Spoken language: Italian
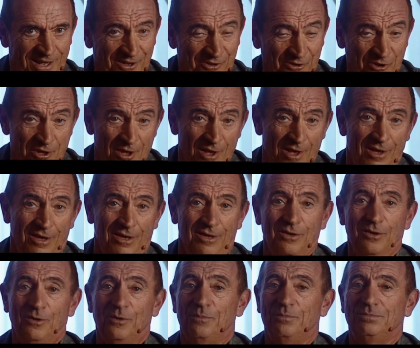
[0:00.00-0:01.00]
Ecco,
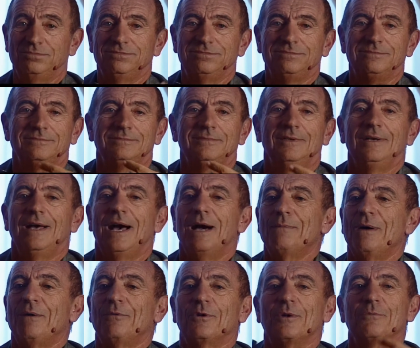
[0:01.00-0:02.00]
io mm,
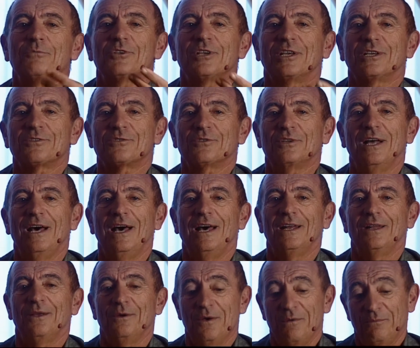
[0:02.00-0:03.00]
amavo la musica
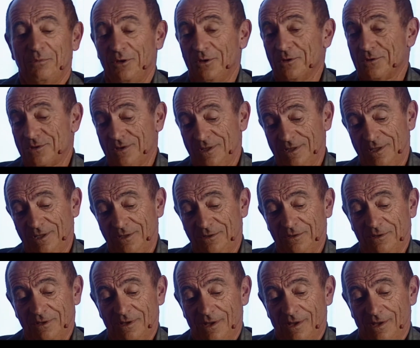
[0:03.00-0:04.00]
solare, poi ho
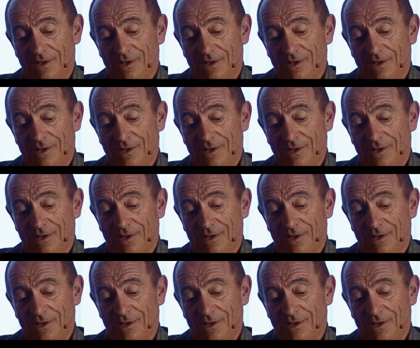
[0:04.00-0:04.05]
sentito